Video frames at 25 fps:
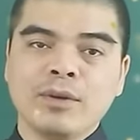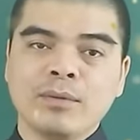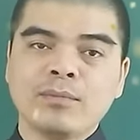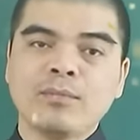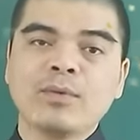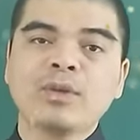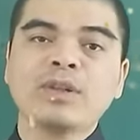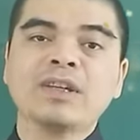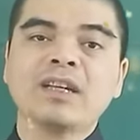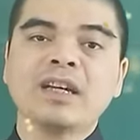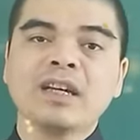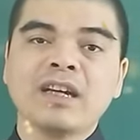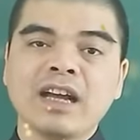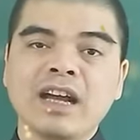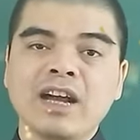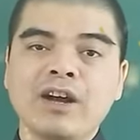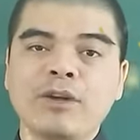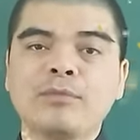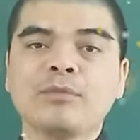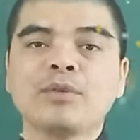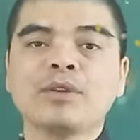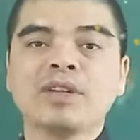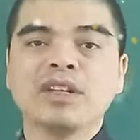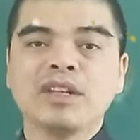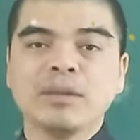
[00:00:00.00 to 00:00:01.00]
một đĩa
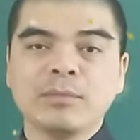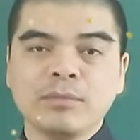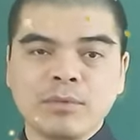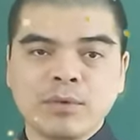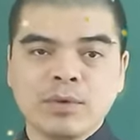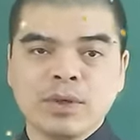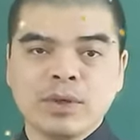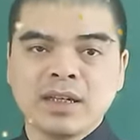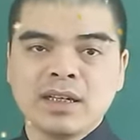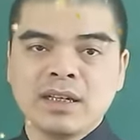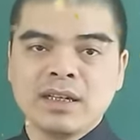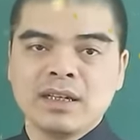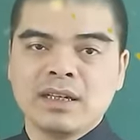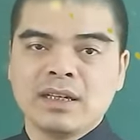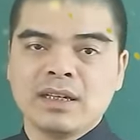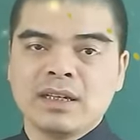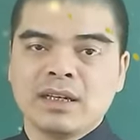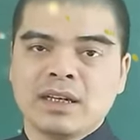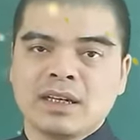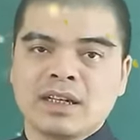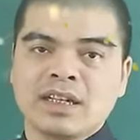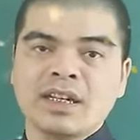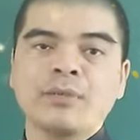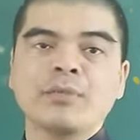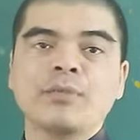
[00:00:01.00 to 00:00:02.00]
gạo, một đĩa muối,
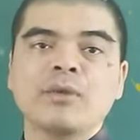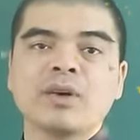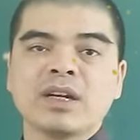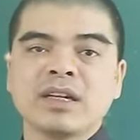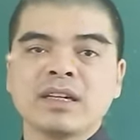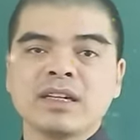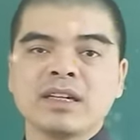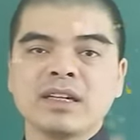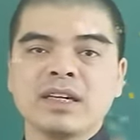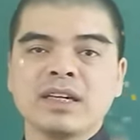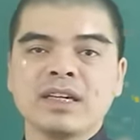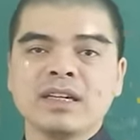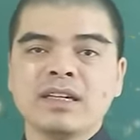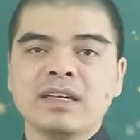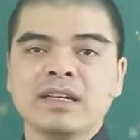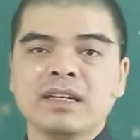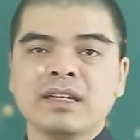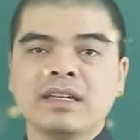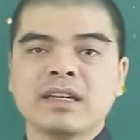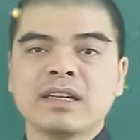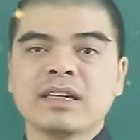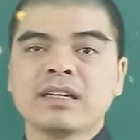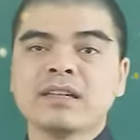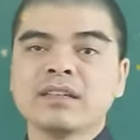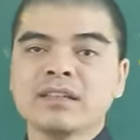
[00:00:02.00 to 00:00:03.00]
năm ngọn nến,
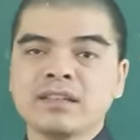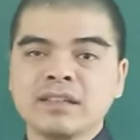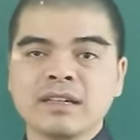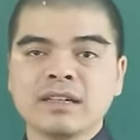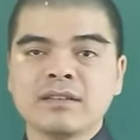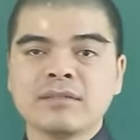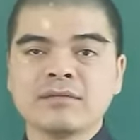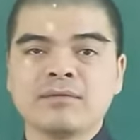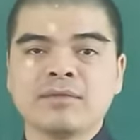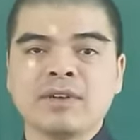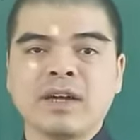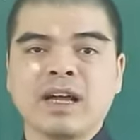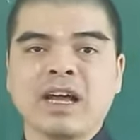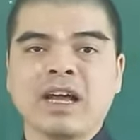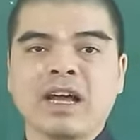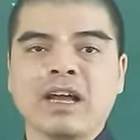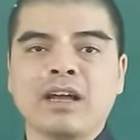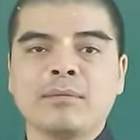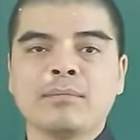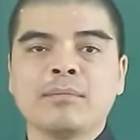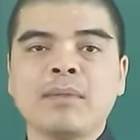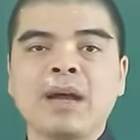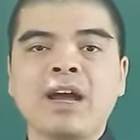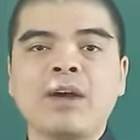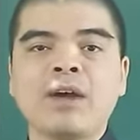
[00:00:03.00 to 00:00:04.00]
nén hương và
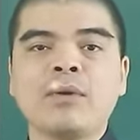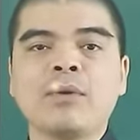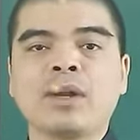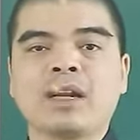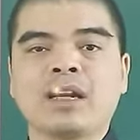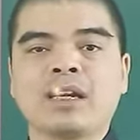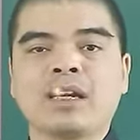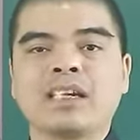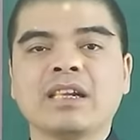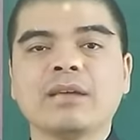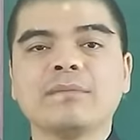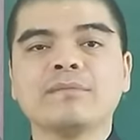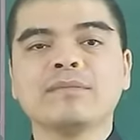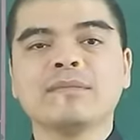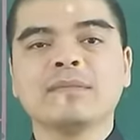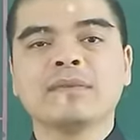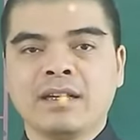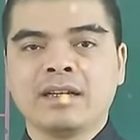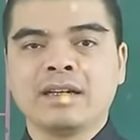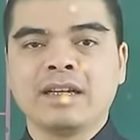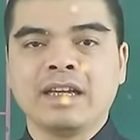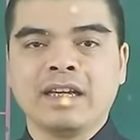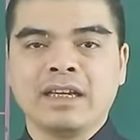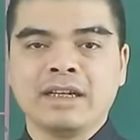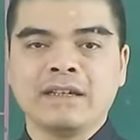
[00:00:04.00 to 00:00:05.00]
ba hoặc là năm
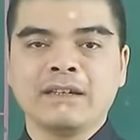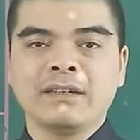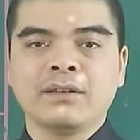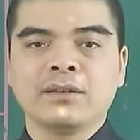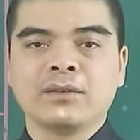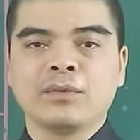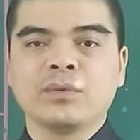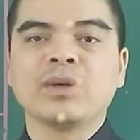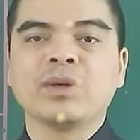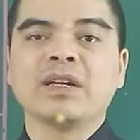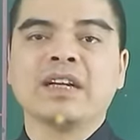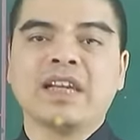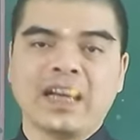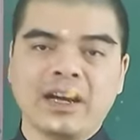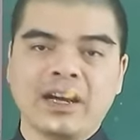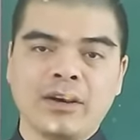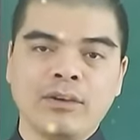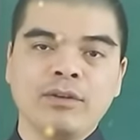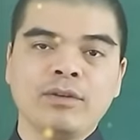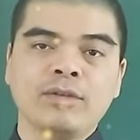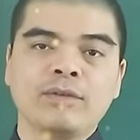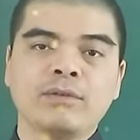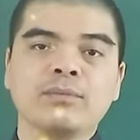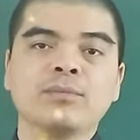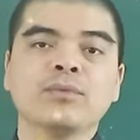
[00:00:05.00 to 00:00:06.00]
nén quần áo,
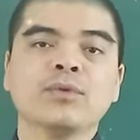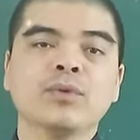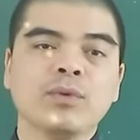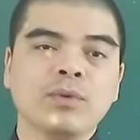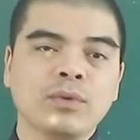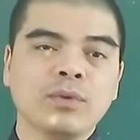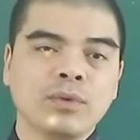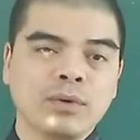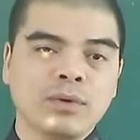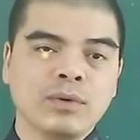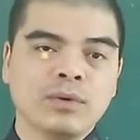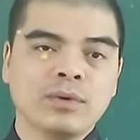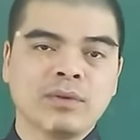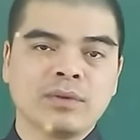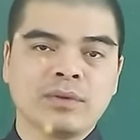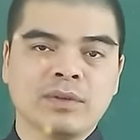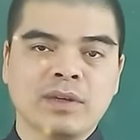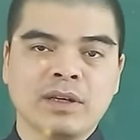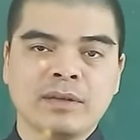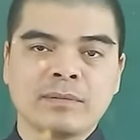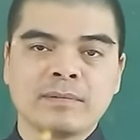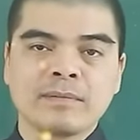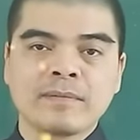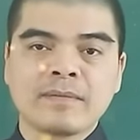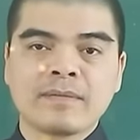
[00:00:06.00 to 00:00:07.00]
mũ,
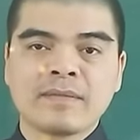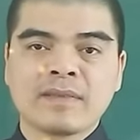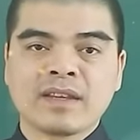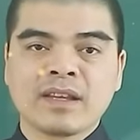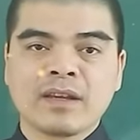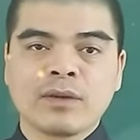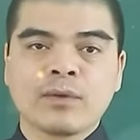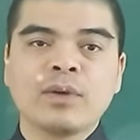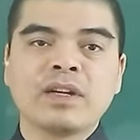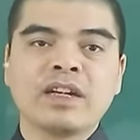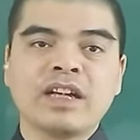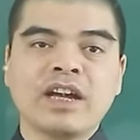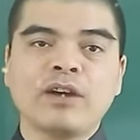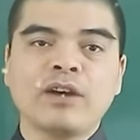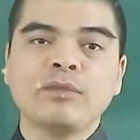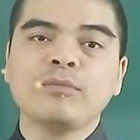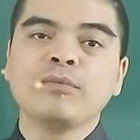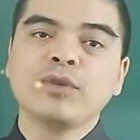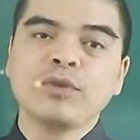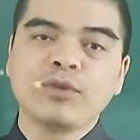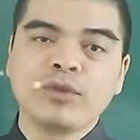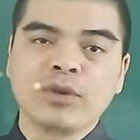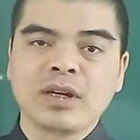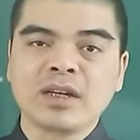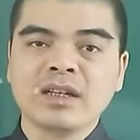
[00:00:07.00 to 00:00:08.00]
vâng, quần áo,
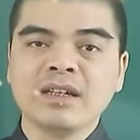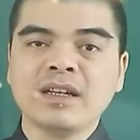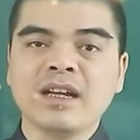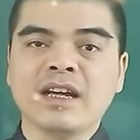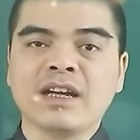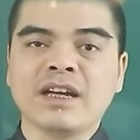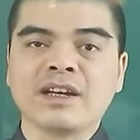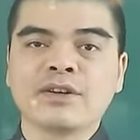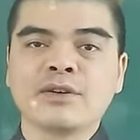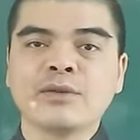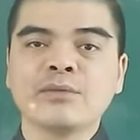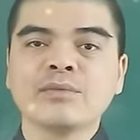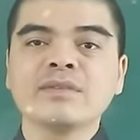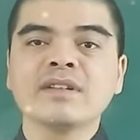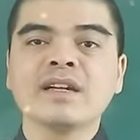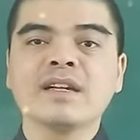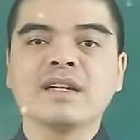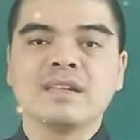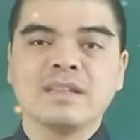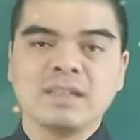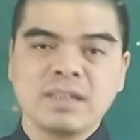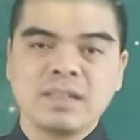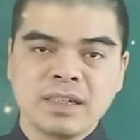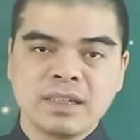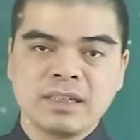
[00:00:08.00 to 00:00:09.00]
mũ nón để cúng
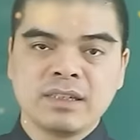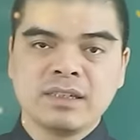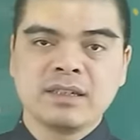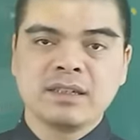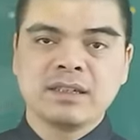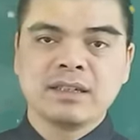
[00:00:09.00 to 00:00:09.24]
thần linh.